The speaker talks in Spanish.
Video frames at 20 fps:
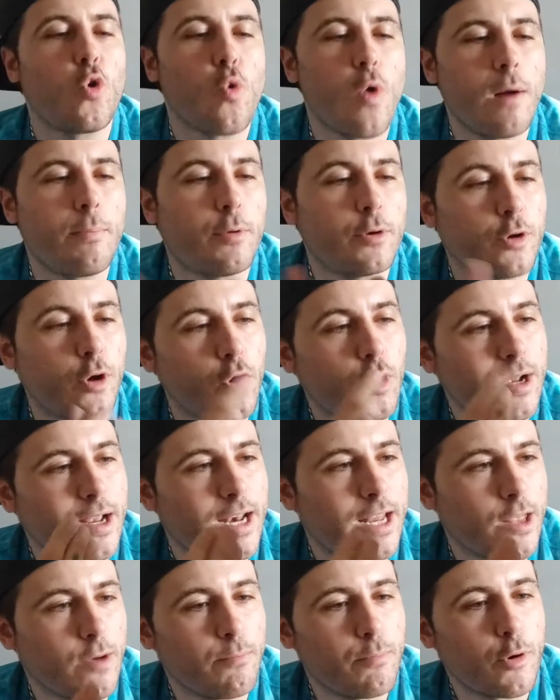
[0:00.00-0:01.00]
lo guapo, ¿no? Lo que
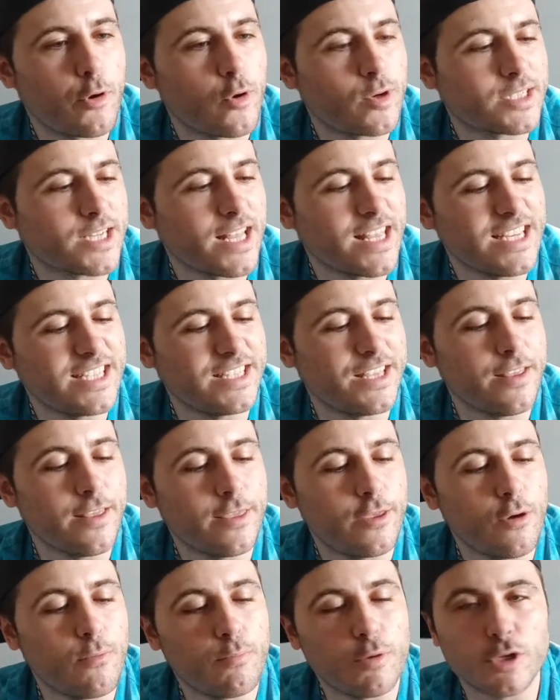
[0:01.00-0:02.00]
le da un poco esa
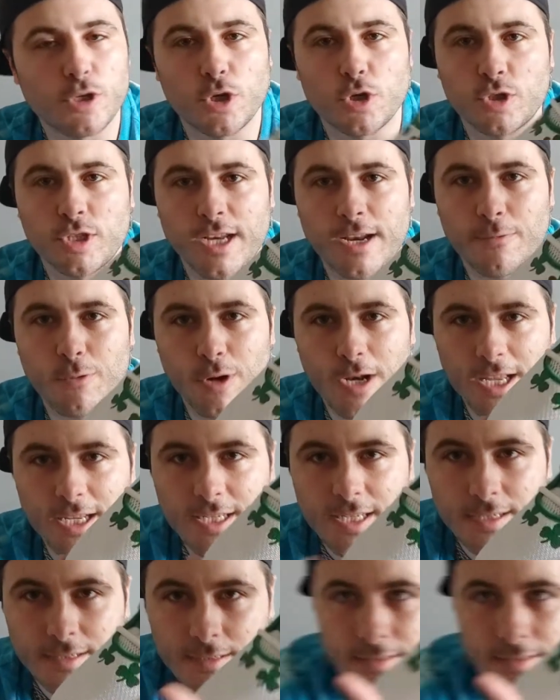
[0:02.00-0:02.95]
distinción, pues los tréboles.